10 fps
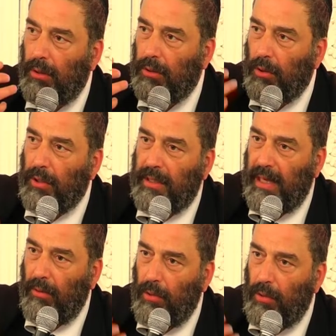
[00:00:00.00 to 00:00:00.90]
dans
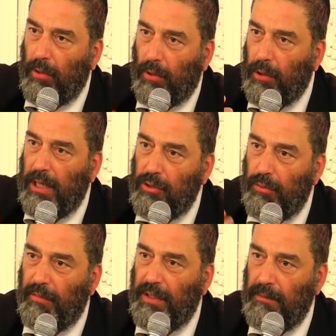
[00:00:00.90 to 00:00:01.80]
lequel, dans je
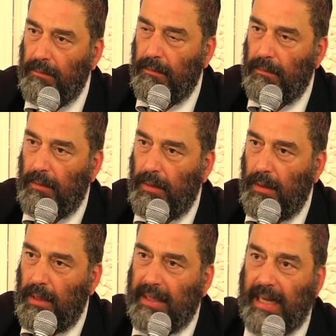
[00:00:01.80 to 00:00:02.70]
vis.
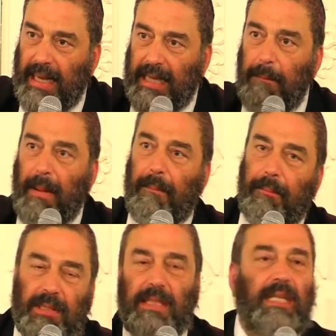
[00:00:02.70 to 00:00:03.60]
Quelqu'un qui parle
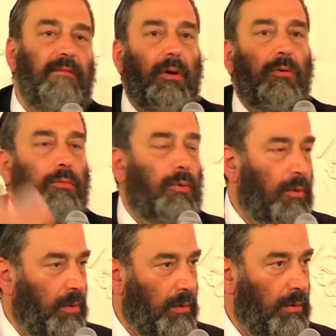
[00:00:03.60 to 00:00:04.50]
positivement du
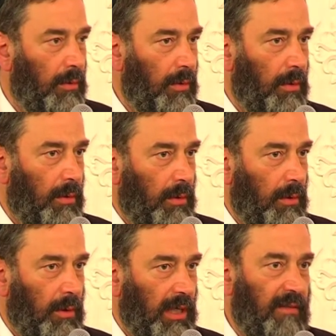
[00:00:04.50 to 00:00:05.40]
monde,
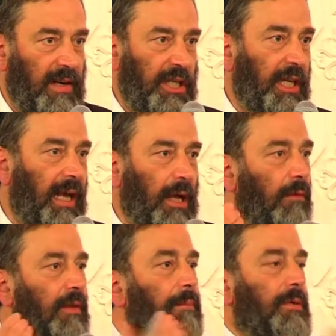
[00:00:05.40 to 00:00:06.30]
il va générer
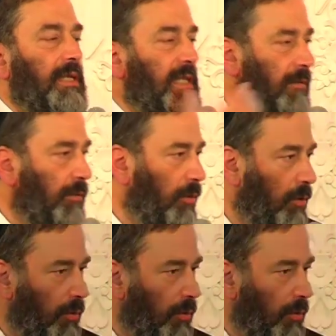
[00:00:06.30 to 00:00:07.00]
une vie positive autour de